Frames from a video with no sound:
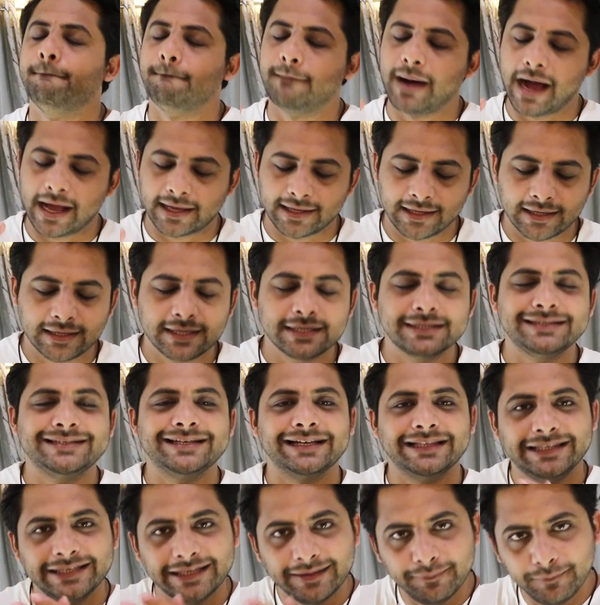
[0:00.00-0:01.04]
बाकी की
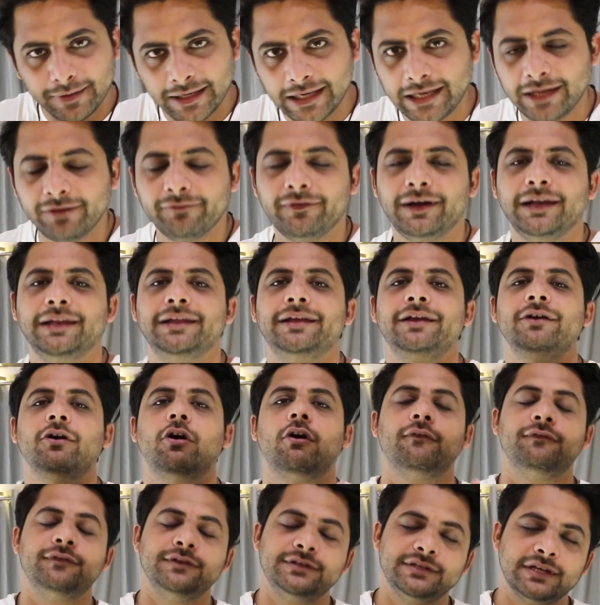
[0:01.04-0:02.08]
जल्द ही मिलने वाली है
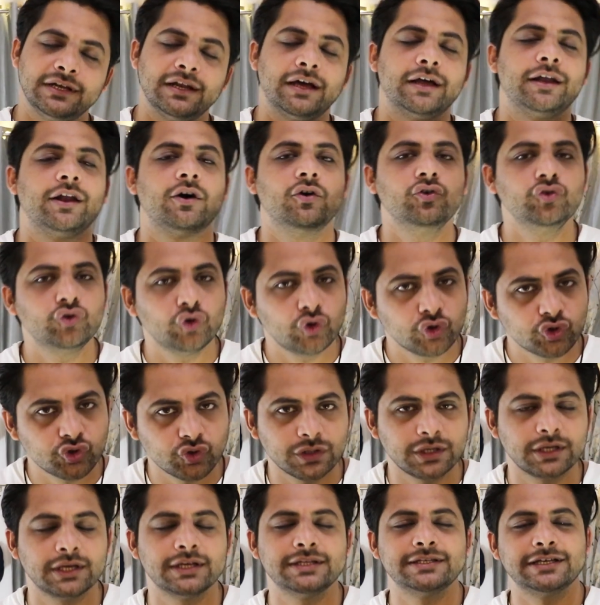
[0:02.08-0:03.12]
ऑफिशियल अनाउंस हो
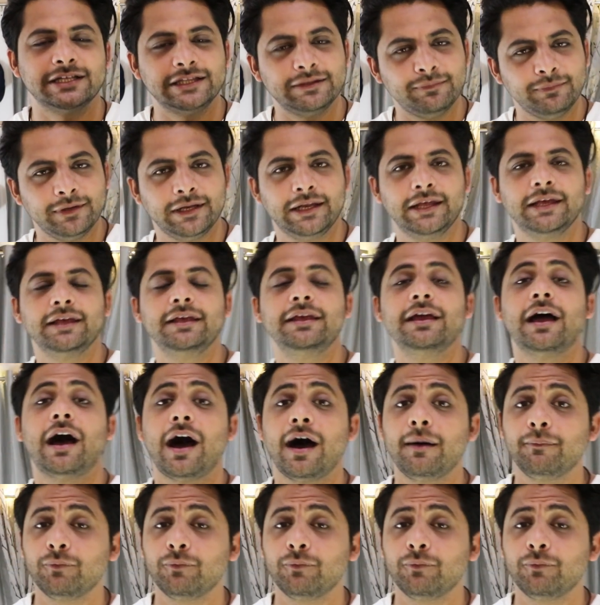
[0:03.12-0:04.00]
चुकी है जल्द मिलेगी